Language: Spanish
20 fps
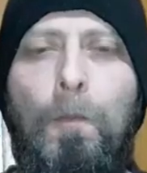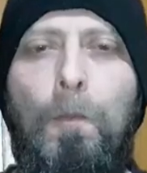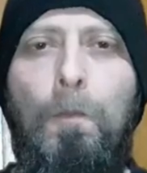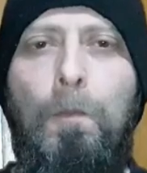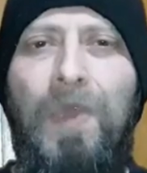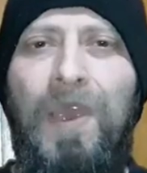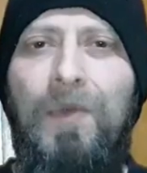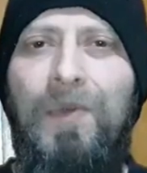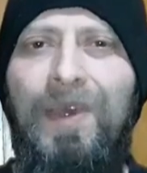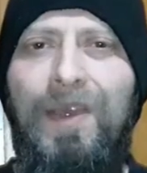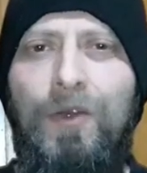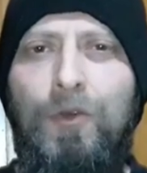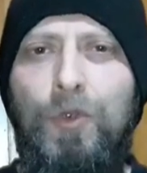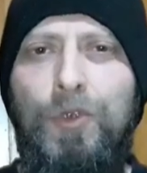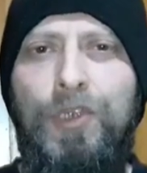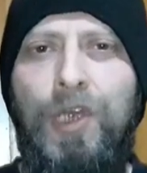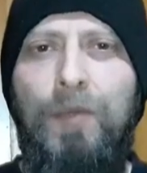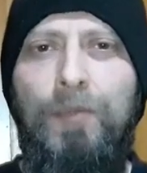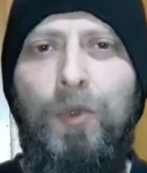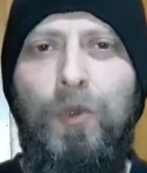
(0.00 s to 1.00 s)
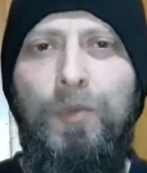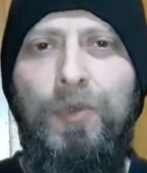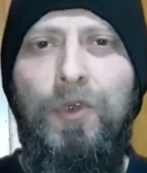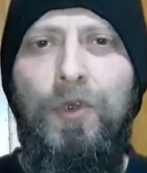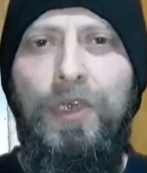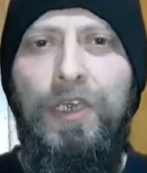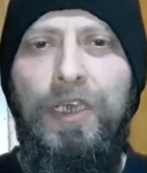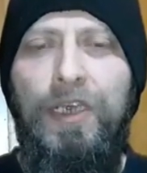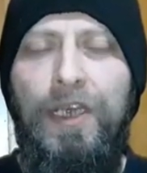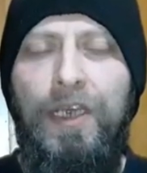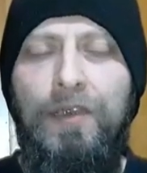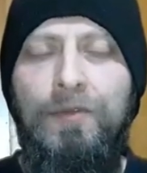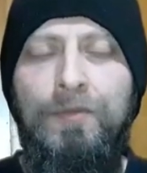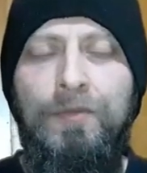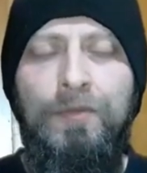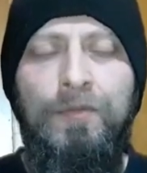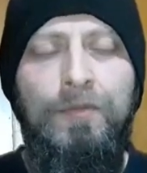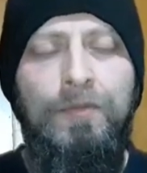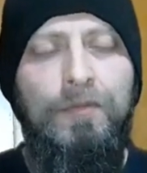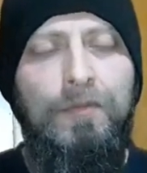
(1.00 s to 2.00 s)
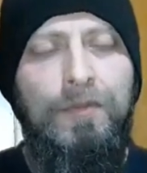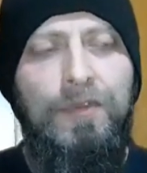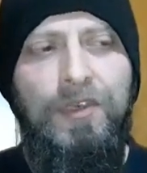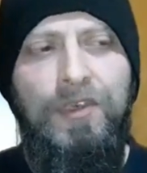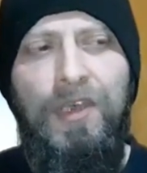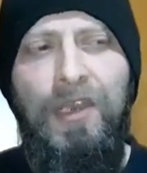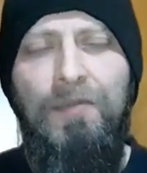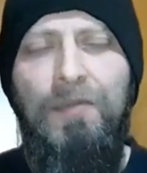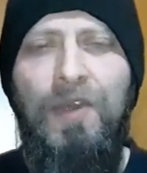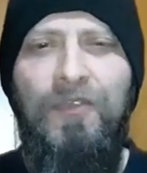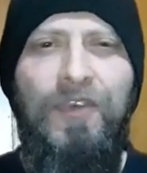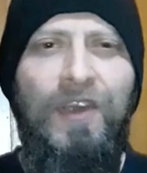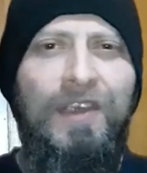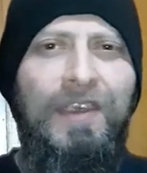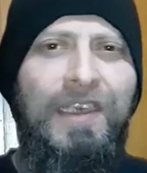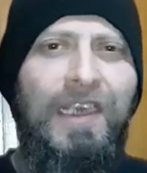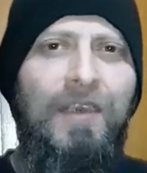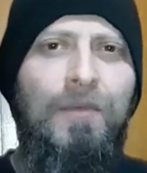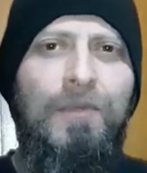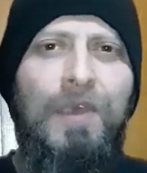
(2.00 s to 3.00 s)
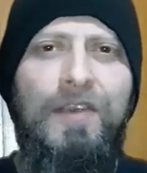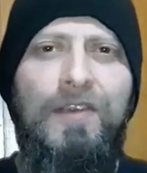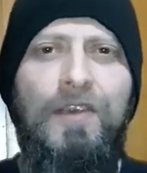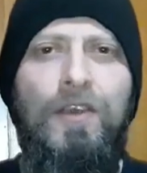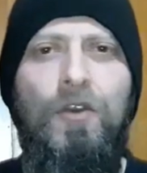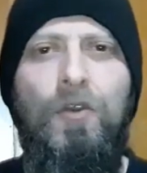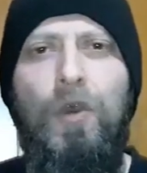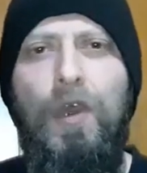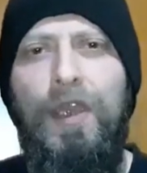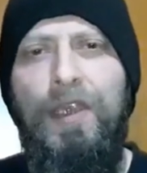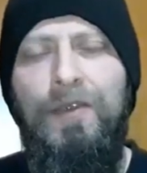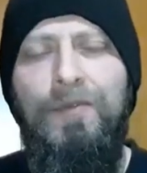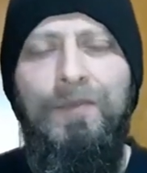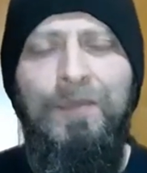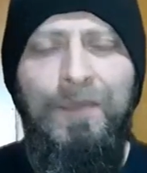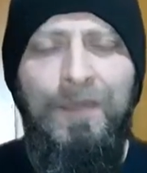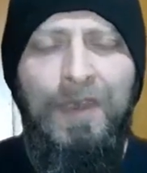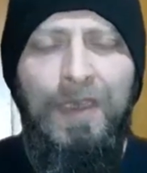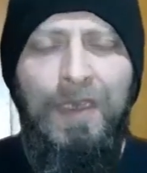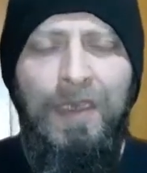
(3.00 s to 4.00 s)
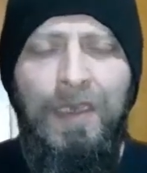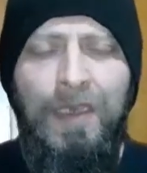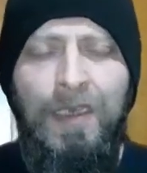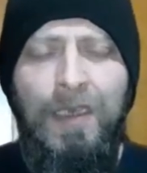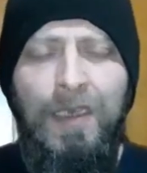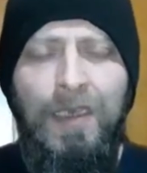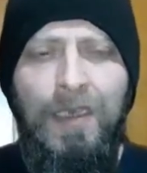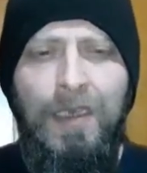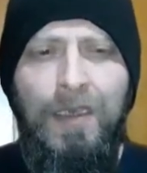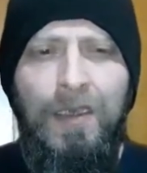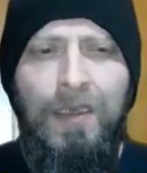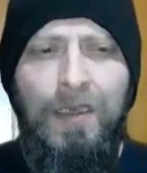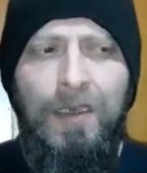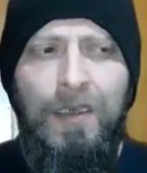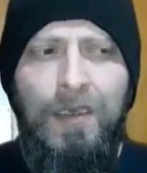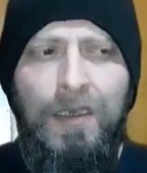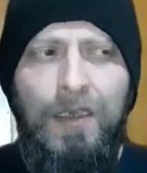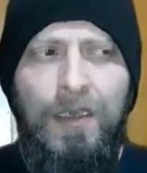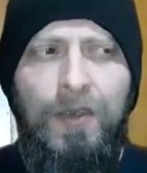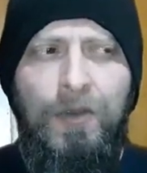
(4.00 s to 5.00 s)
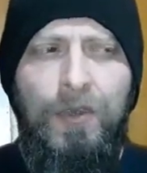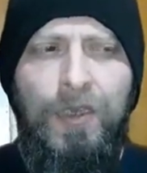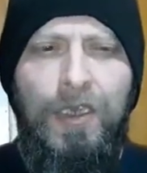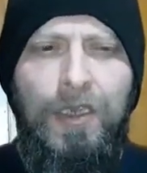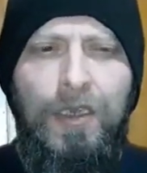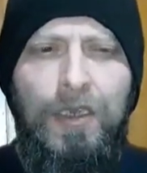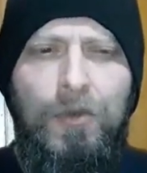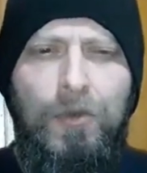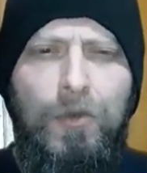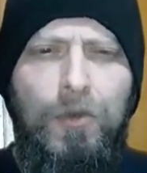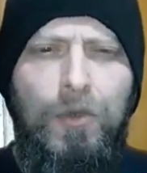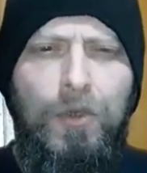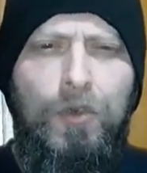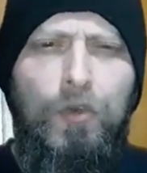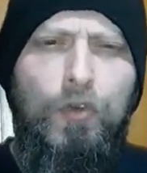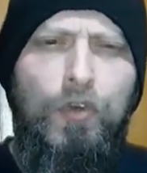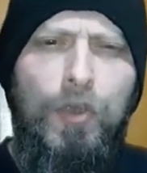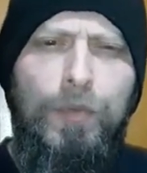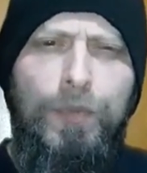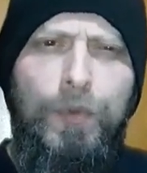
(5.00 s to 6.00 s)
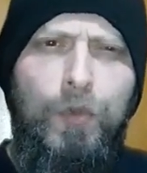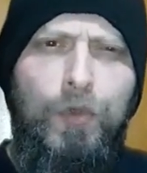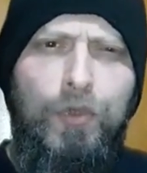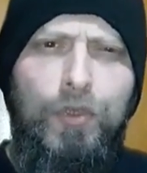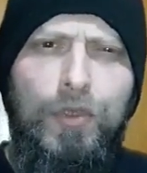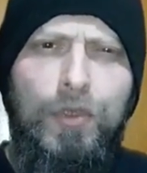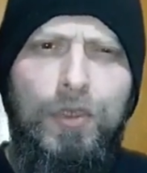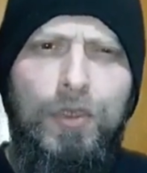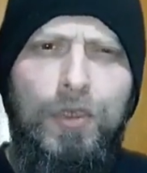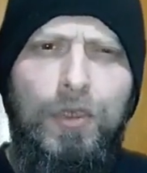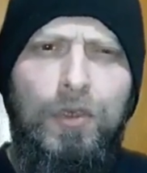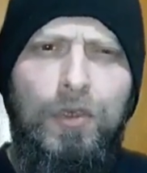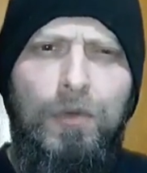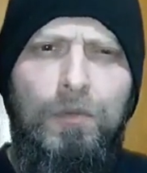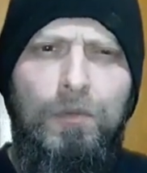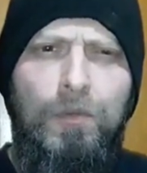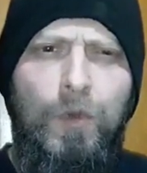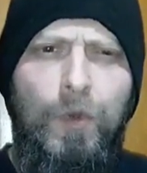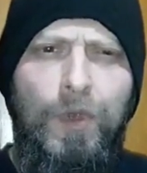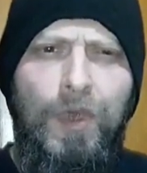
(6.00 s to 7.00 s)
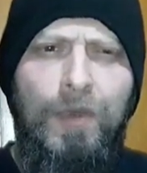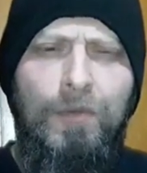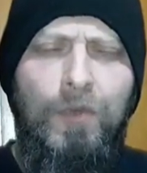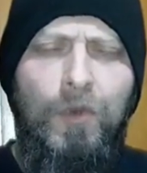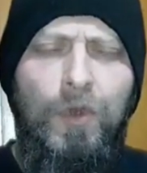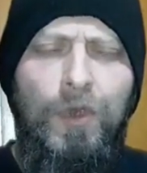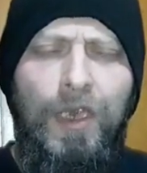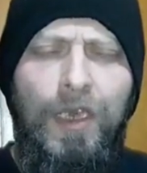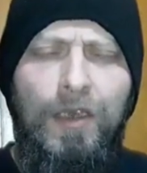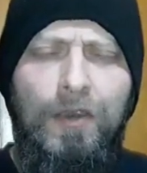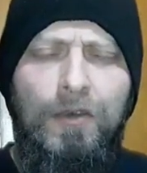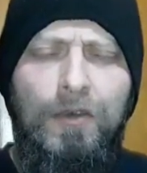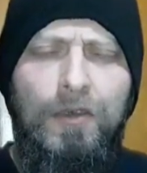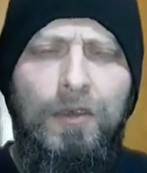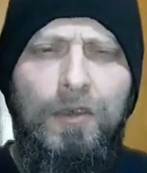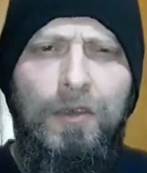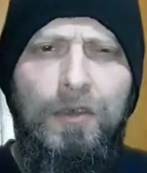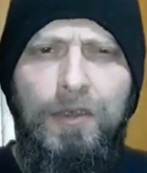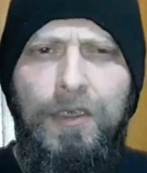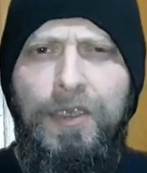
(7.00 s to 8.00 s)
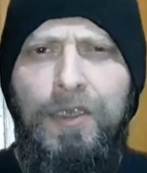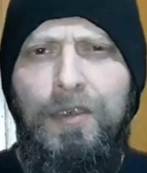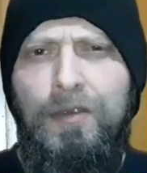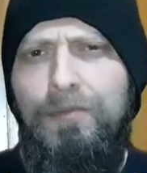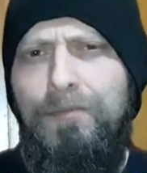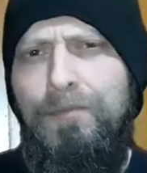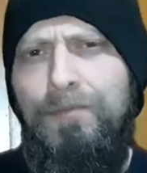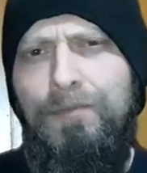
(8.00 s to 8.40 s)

Beber nuestra propia orina. Tema fantasma si lo hay. Creo que todo esto se puso muy de moda con el